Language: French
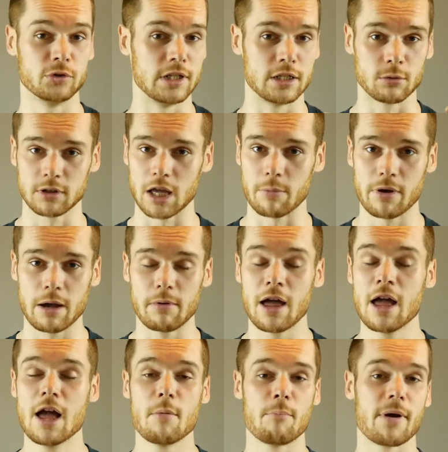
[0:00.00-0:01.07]
ils sont capables
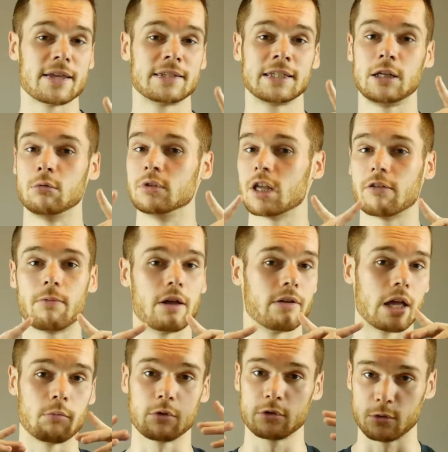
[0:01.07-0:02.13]
parce qu'ils ne savent pas
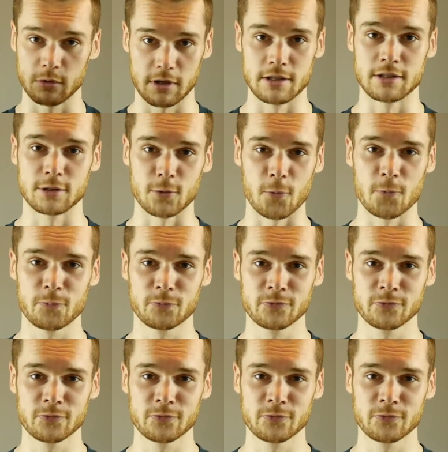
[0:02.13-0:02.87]
vraiment ce qu'ils sont.